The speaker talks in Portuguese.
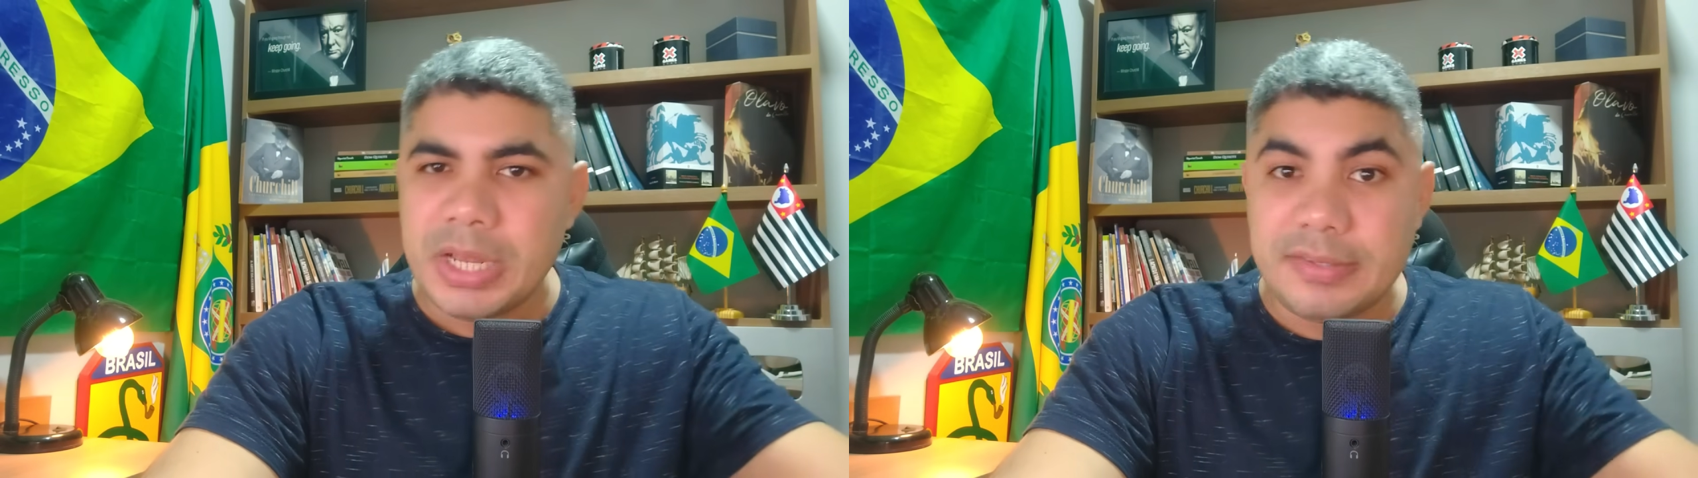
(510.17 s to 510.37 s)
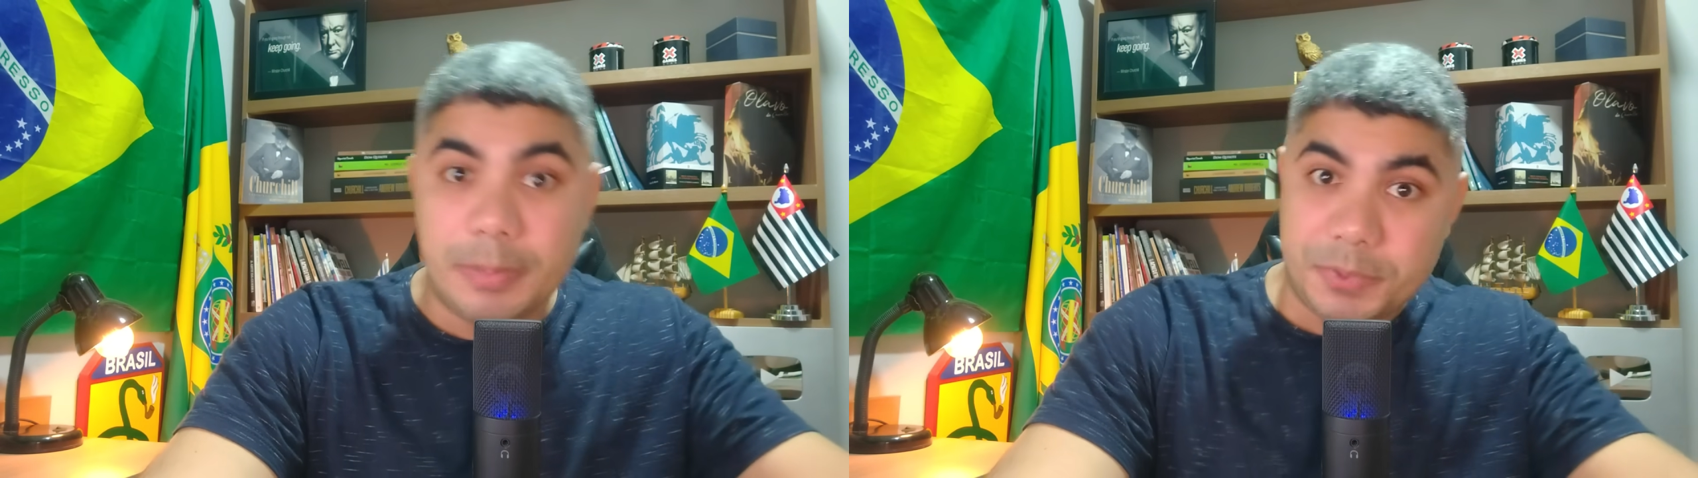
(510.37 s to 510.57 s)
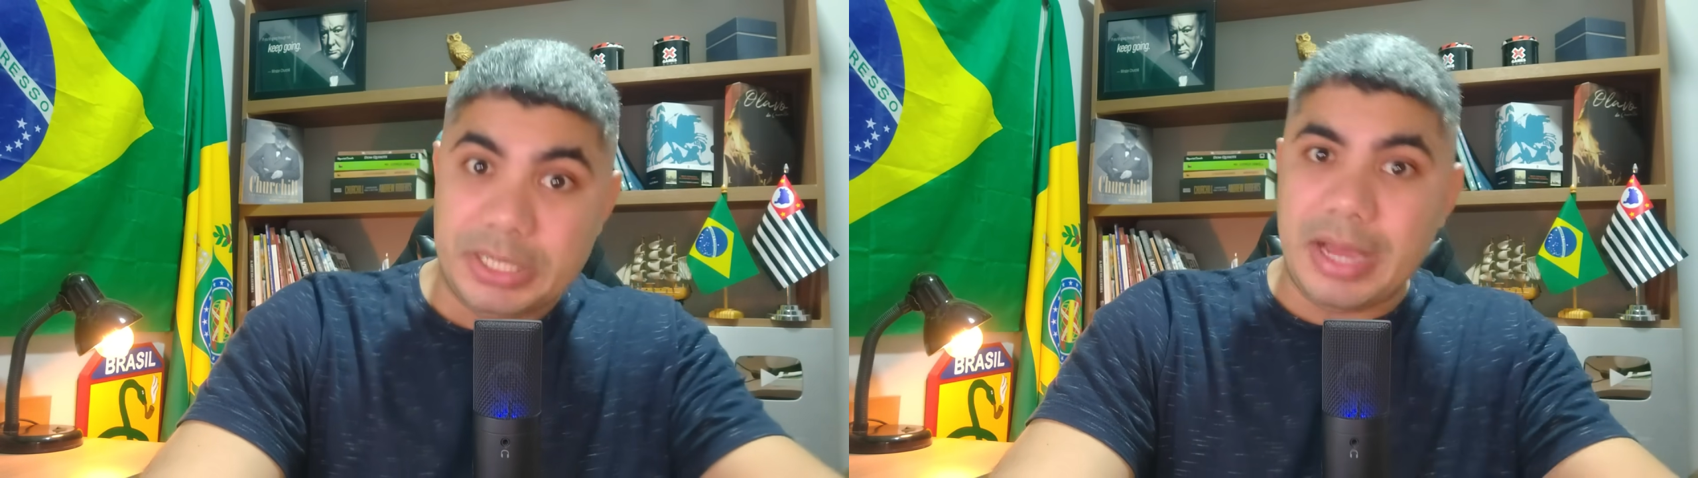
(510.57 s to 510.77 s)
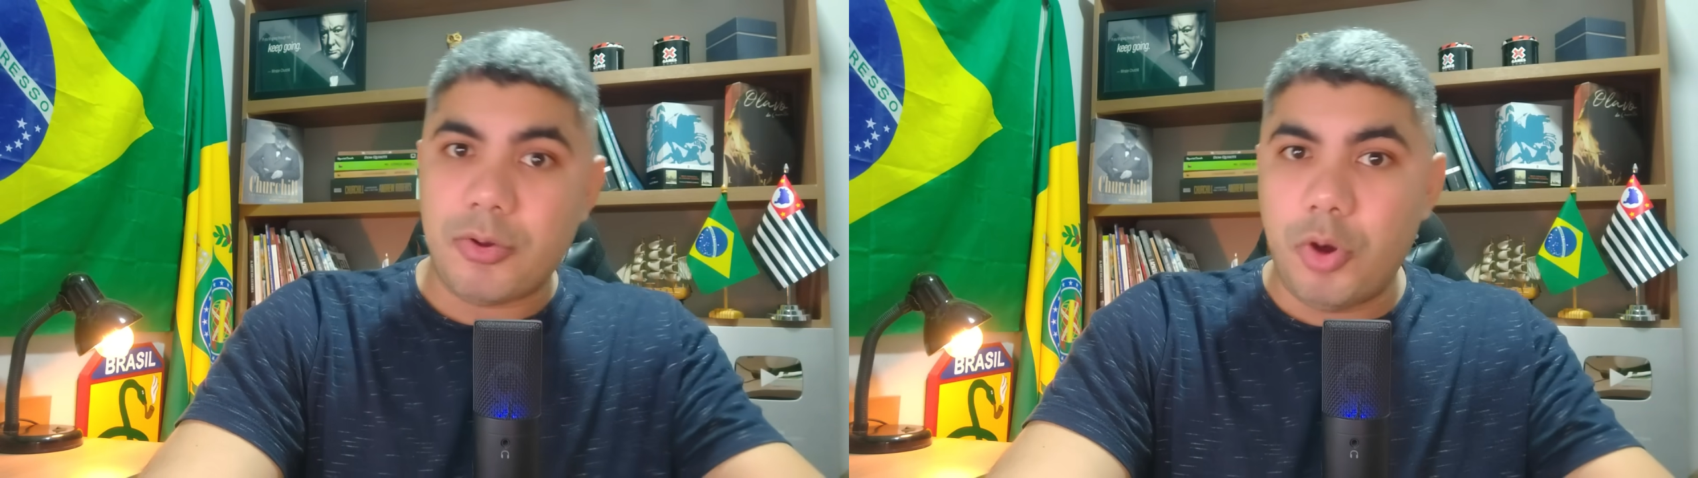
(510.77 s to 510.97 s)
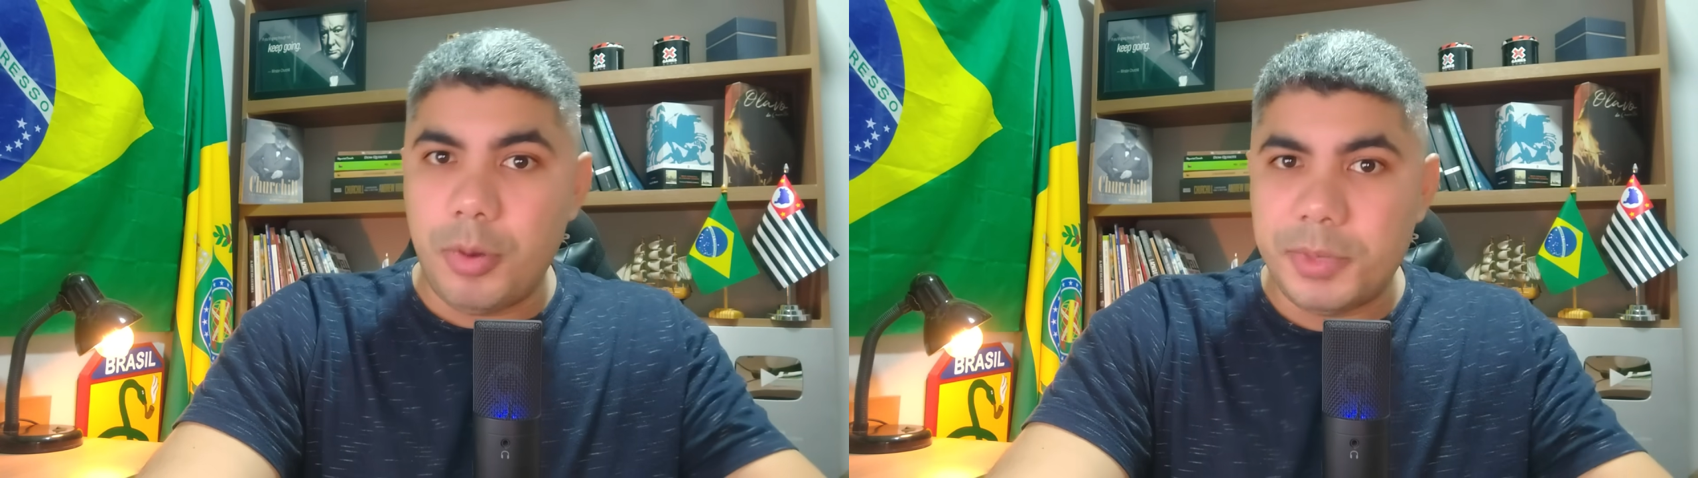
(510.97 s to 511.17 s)
sabe-se lá
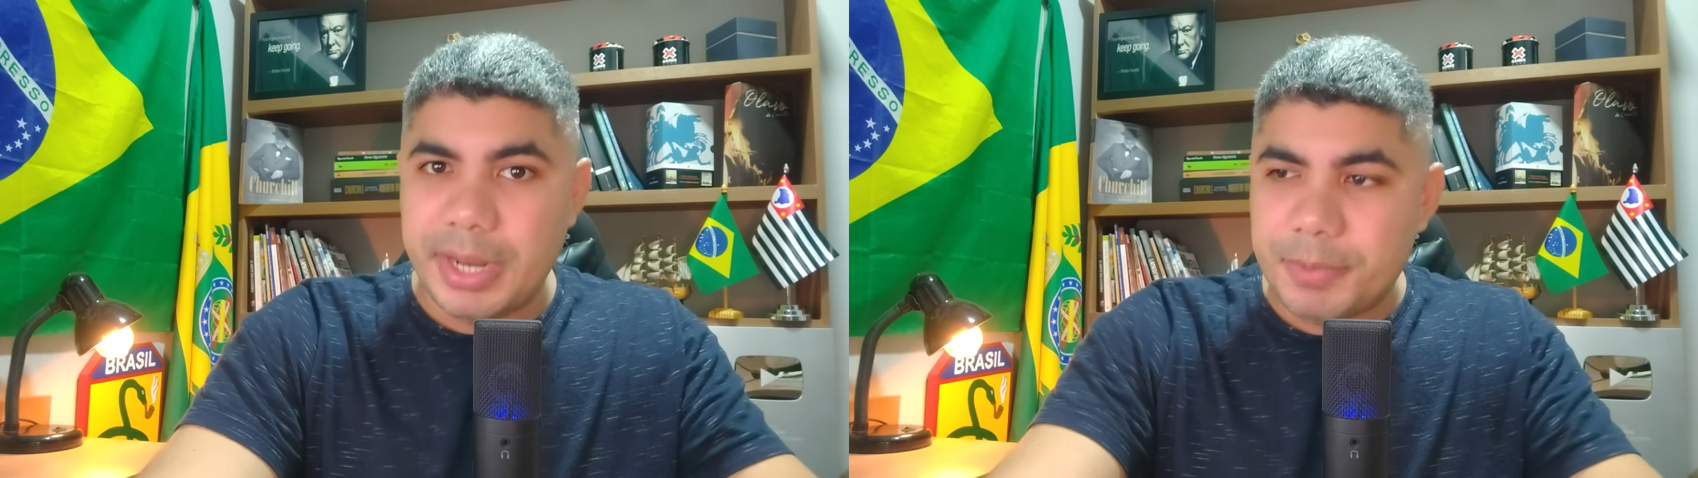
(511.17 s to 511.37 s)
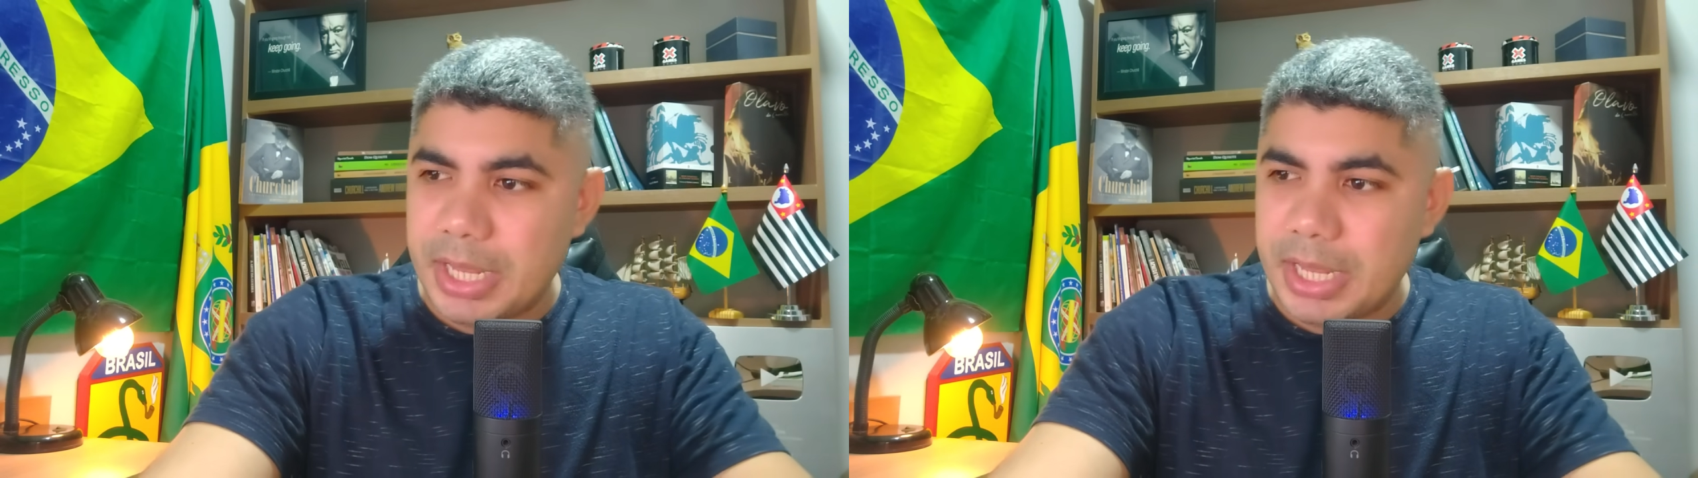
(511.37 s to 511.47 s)
como, né?